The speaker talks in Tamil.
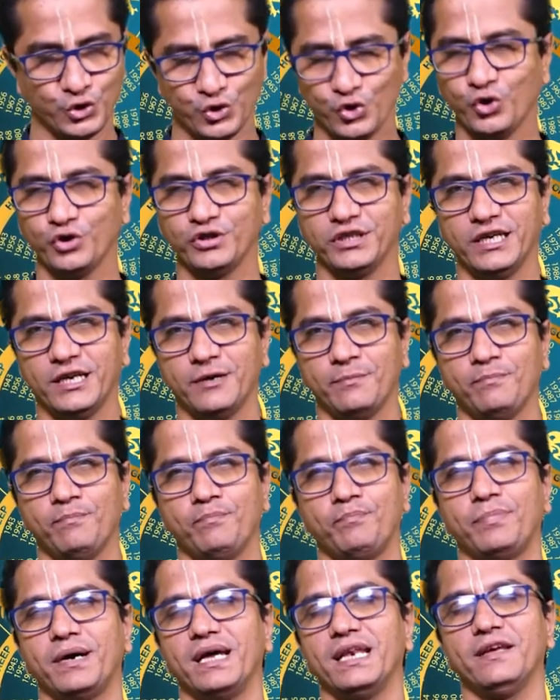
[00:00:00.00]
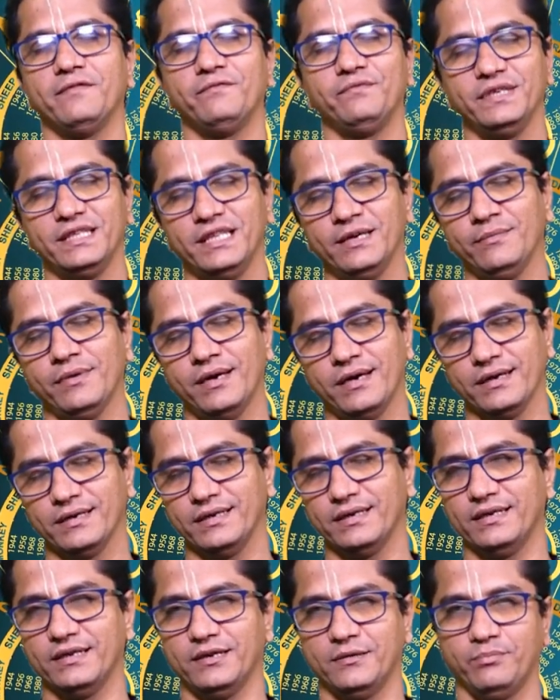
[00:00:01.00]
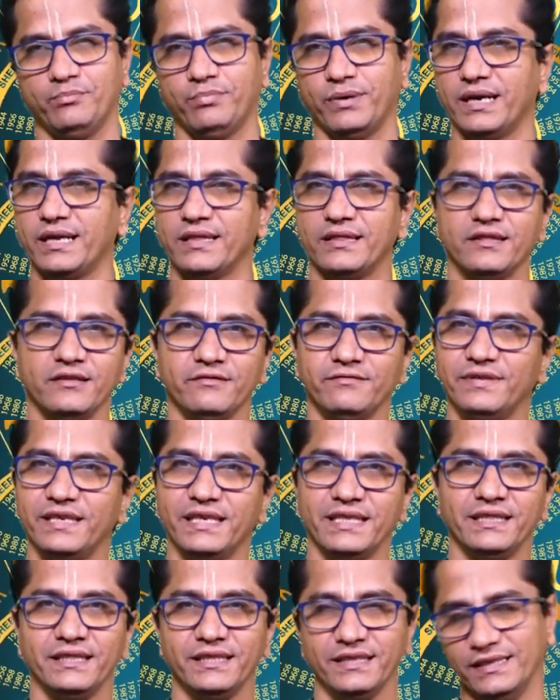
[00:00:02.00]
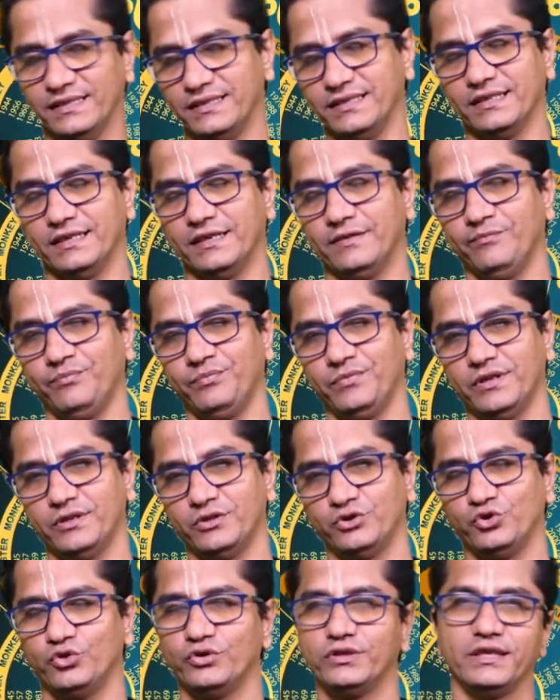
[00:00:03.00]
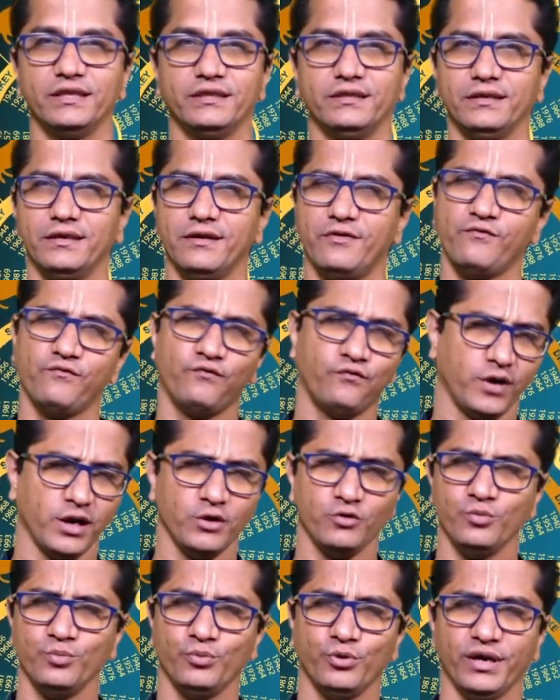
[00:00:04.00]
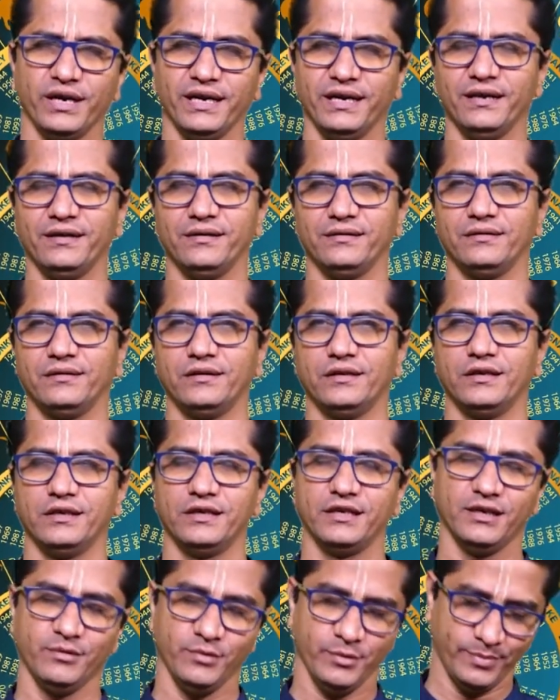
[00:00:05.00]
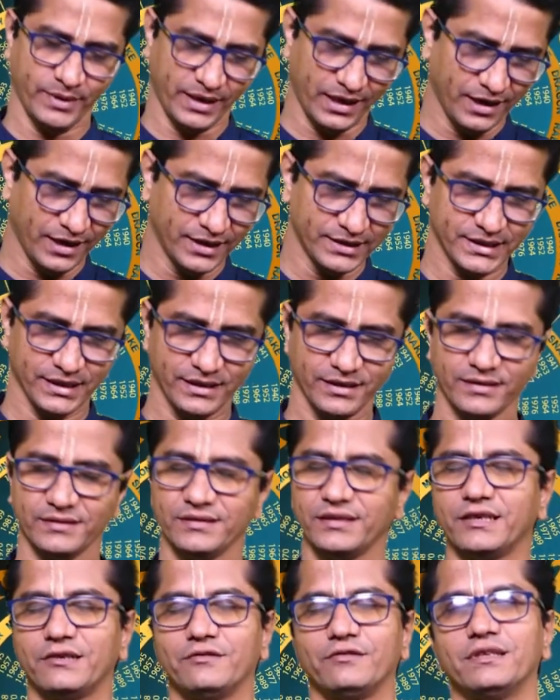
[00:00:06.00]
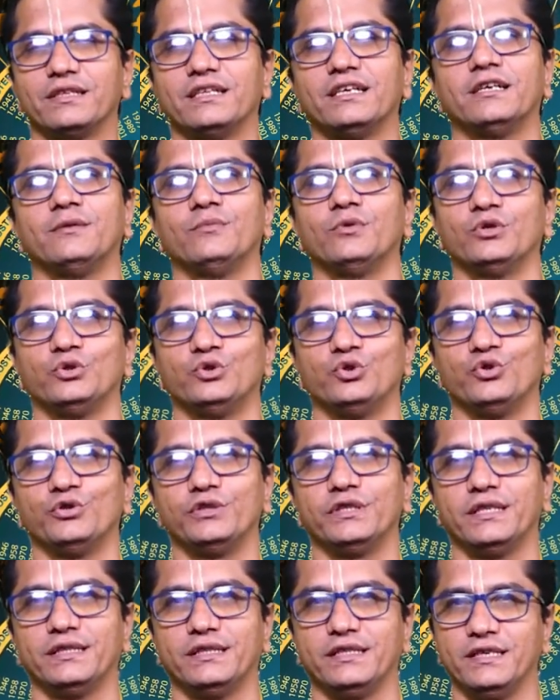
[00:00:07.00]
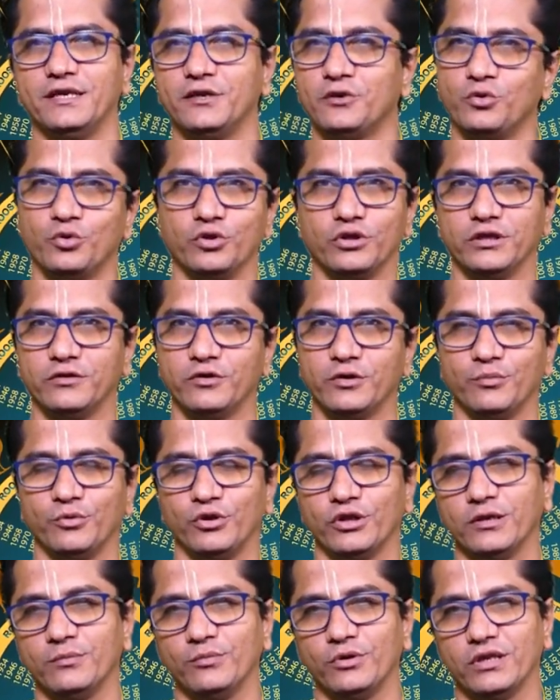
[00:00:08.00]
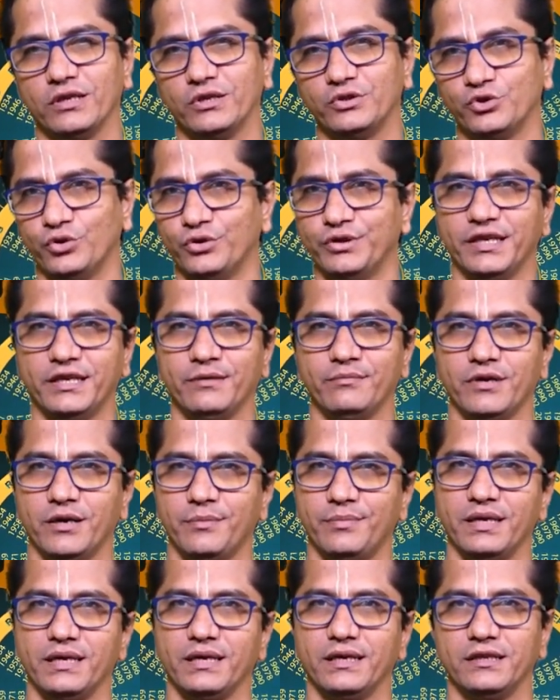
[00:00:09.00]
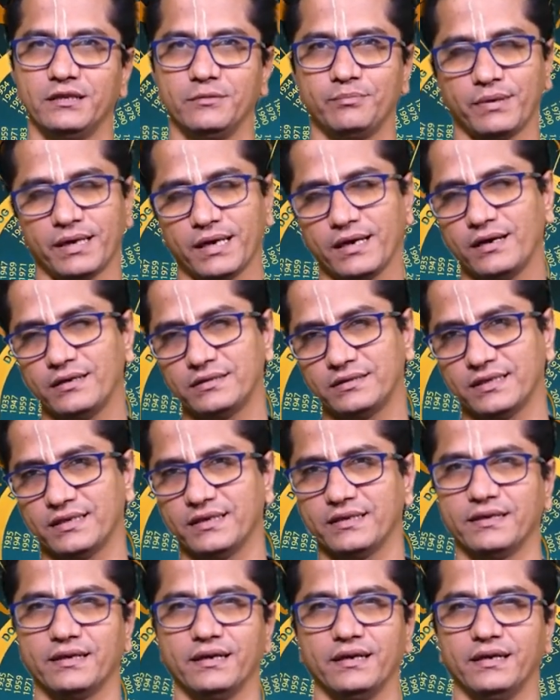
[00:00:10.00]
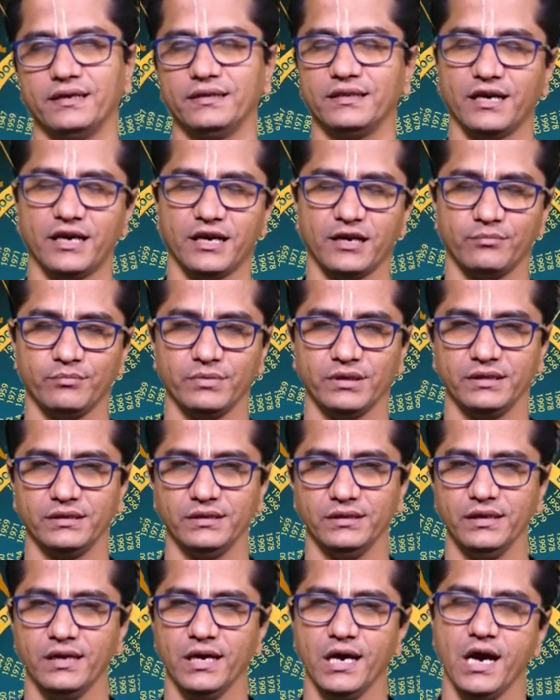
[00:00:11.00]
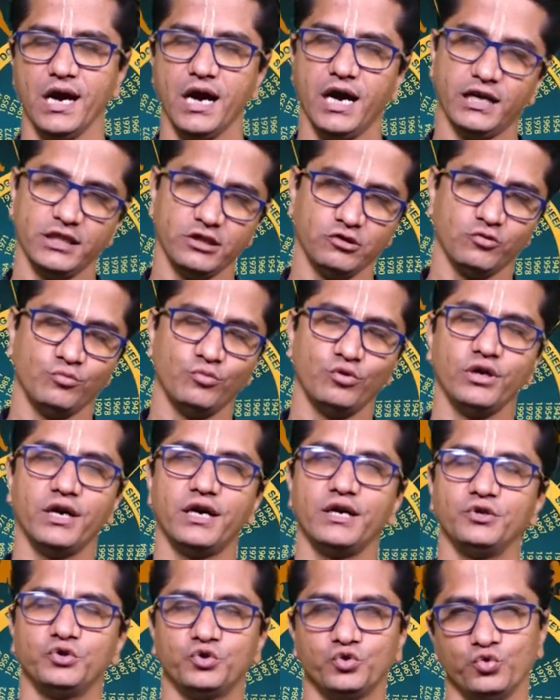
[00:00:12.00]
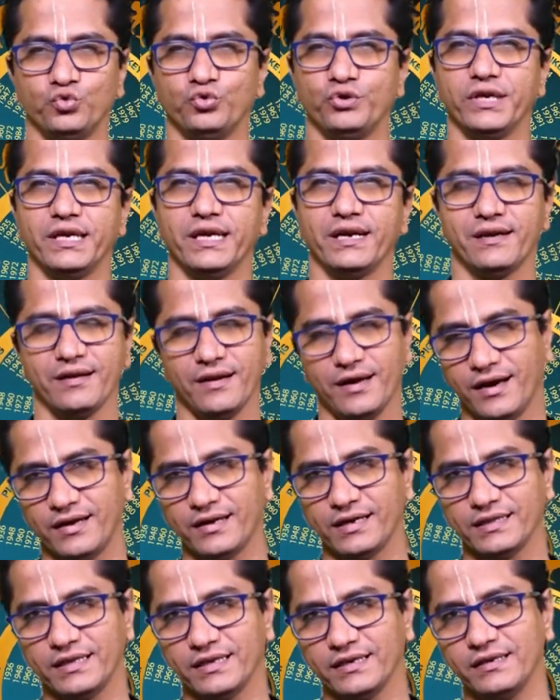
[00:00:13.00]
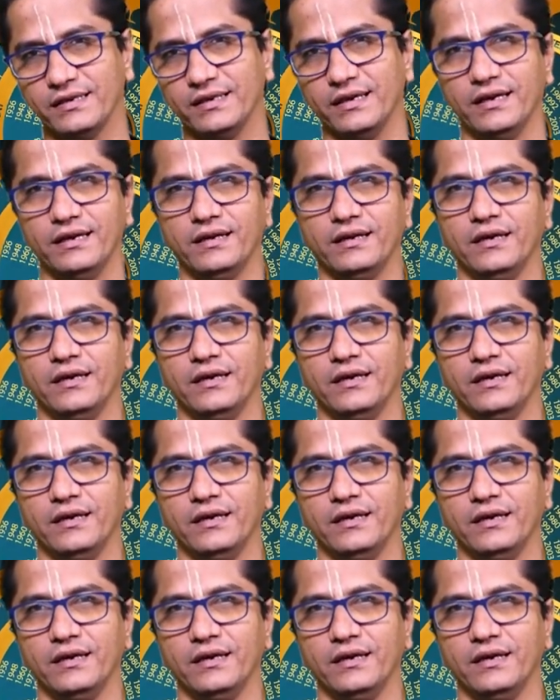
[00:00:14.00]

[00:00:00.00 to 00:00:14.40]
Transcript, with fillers: ஜோதிடம் பல விதமாக பறந்து விரிந்து இருக்குங்க ஜோதிடத்தில் எவ்வளவு முறைகள் நம்ம பராச்சரருங்கிறவர் தான் நமக்கு ஜோதிடத்தையே கொடுத்தவர் முதல் முதல் ஜோதிடம் அப்படிங்கிறது பராச்சரர்லேருந்து ஆரம்பிக்குது அதுக்கு முன்னாடி சூரியன் நாரதன்னு